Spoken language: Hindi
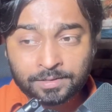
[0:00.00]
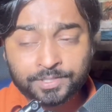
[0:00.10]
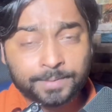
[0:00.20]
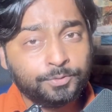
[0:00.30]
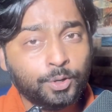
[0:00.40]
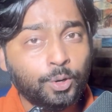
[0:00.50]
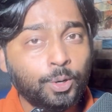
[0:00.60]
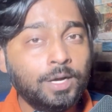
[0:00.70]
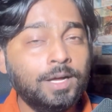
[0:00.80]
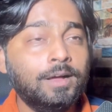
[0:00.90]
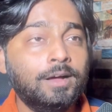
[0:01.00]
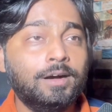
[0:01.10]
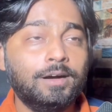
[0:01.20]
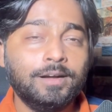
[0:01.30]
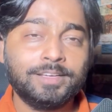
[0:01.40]
जब वो
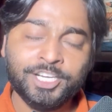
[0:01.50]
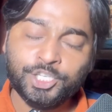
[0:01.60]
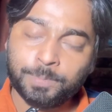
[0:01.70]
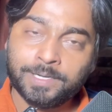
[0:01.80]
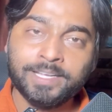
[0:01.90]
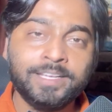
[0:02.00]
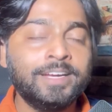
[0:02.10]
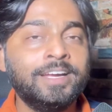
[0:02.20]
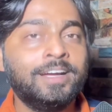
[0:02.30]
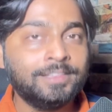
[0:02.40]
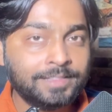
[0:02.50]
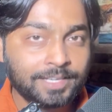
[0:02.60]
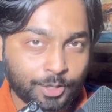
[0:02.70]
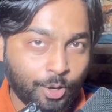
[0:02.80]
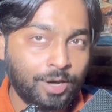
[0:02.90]
क्रीज पर टिके रहे अंत
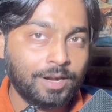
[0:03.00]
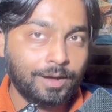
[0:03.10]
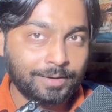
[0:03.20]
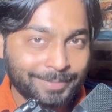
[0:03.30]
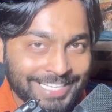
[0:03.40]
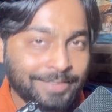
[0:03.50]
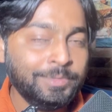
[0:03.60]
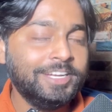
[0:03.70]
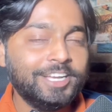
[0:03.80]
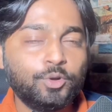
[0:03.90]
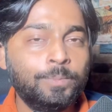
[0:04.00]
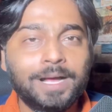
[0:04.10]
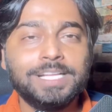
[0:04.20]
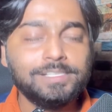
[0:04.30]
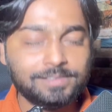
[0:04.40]
तक और टीम इंडिया को
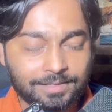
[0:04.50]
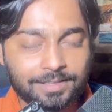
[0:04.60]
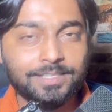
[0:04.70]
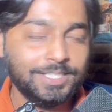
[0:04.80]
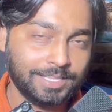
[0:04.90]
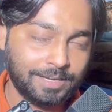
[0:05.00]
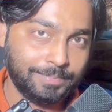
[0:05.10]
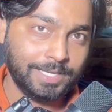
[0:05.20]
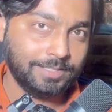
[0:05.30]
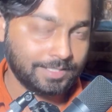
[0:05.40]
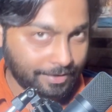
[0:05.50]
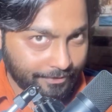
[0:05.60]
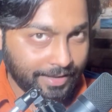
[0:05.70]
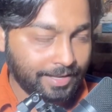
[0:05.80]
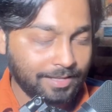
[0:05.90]
मैचेस नहीं जिता पाए थे
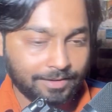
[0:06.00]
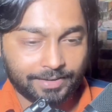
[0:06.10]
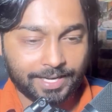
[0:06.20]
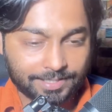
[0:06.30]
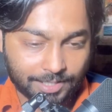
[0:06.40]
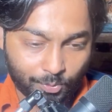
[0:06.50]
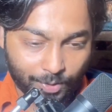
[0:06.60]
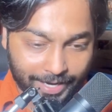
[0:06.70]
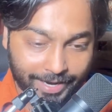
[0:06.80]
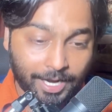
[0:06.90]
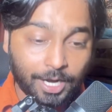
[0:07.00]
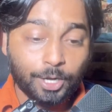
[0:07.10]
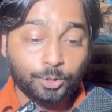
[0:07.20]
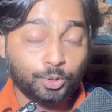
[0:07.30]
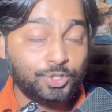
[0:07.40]
सिर्फ एक ही दफा ऐसा हुआ है
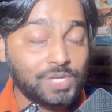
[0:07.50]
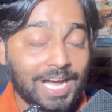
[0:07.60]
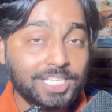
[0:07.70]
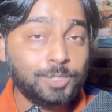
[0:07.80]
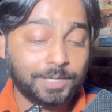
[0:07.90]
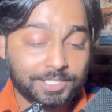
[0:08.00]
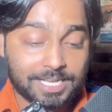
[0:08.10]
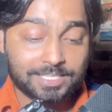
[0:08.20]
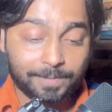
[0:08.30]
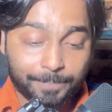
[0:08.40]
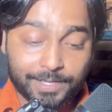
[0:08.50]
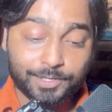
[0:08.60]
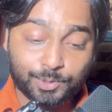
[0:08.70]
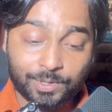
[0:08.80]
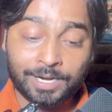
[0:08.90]
तो 40 पचासा भी
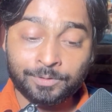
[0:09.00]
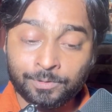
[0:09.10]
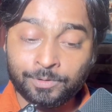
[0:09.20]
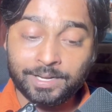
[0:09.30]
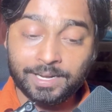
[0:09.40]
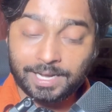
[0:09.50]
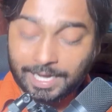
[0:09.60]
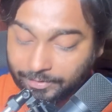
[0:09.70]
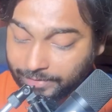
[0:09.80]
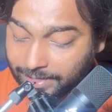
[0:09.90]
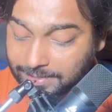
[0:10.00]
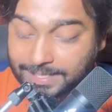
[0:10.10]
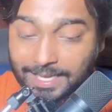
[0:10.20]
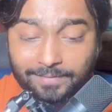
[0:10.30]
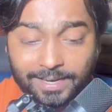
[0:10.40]
इस दौरान उन्होंने लगाए हुए हैं
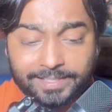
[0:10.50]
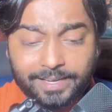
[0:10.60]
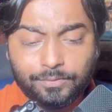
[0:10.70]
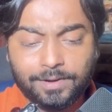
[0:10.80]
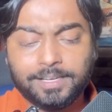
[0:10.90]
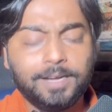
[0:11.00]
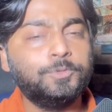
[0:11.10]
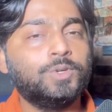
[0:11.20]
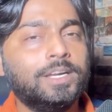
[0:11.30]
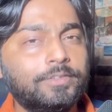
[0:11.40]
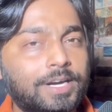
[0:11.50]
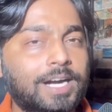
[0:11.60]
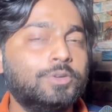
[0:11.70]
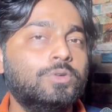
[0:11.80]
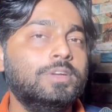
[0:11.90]
इसके अलावा ये वर्ल्ड कप जो है ना
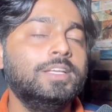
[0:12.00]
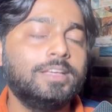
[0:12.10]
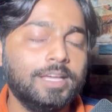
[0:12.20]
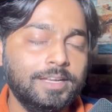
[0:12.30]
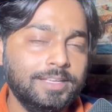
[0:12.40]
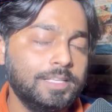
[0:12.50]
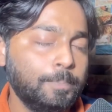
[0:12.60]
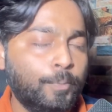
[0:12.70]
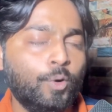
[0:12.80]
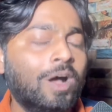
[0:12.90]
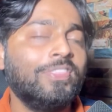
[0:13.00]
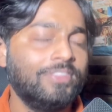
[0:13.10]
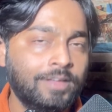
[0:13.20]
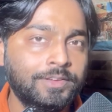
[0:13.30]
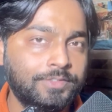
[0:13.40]
विराट कोहली के लिए बहुत
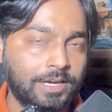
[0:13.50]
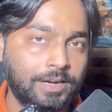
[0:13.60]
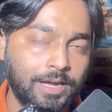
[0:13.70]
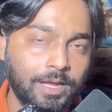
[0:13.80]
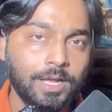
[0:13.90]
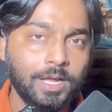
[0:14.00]
सही जा रहा है